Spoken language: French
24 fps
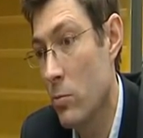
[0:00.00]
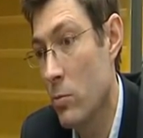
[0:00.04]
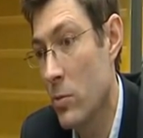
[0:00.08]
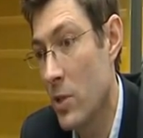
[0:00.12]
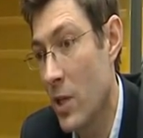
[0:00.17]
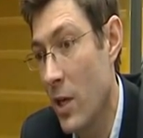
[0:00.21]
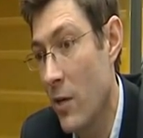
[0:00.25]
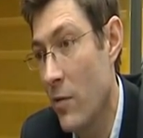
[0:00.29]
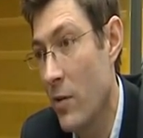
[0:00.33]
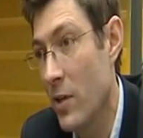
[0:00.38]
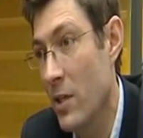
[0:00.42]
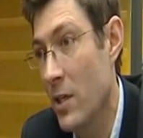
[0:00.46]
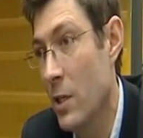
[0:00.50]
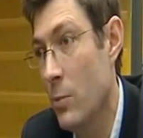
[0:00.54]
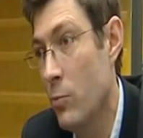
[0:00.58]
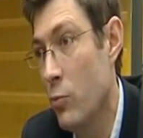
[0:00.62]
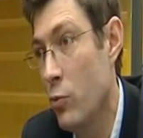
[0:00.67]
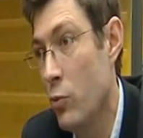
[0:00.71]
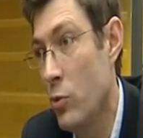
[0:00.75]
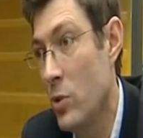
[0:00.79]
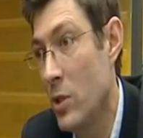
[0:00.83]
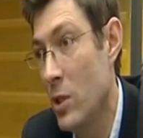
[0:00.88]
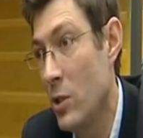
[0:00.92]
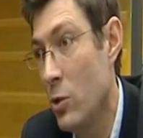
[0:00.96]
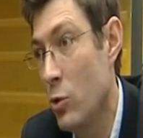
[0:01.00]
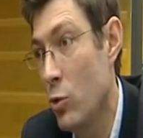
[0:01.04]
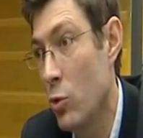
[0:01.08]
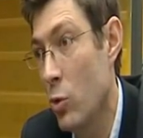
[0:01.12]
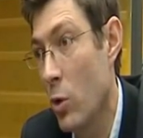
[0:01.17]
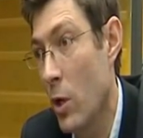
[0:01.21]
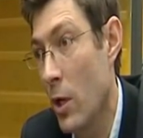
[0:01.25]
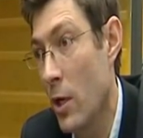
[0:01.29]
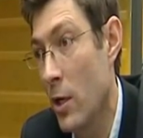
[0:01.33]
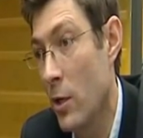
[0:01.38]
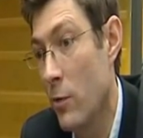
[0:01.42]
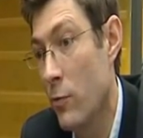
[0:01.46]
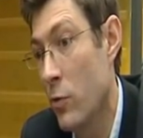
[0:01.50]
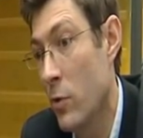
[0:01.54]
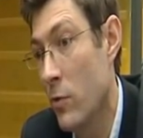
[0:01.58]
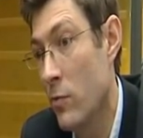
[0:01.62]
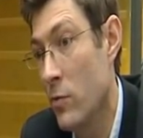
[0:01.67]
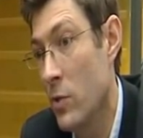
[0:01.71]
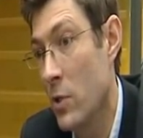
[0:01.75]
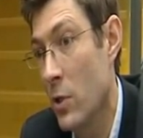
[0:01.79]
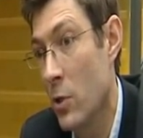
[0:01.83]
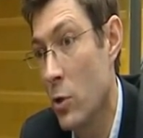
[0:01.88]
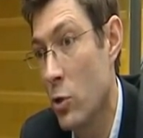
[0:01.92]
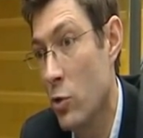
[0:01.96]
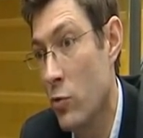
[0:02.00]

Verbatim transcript: travailler, pousser sur à la fois venir,